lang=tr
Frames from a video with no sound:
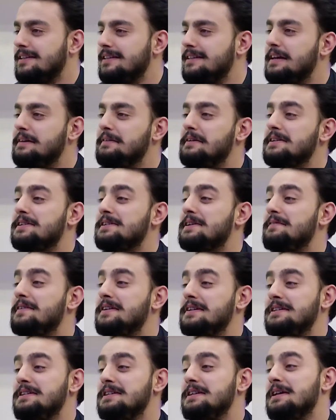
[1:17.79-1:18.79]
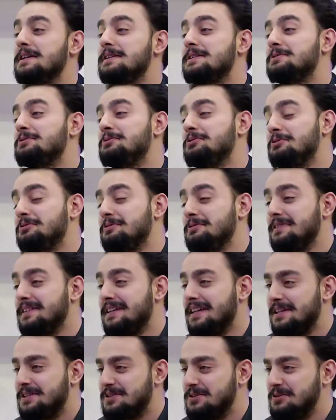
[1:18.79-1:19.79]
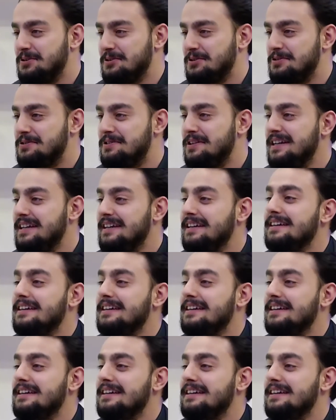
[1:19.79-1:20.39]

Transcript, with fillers: Yavaş yavaş yaza doğru da geçiyoruz.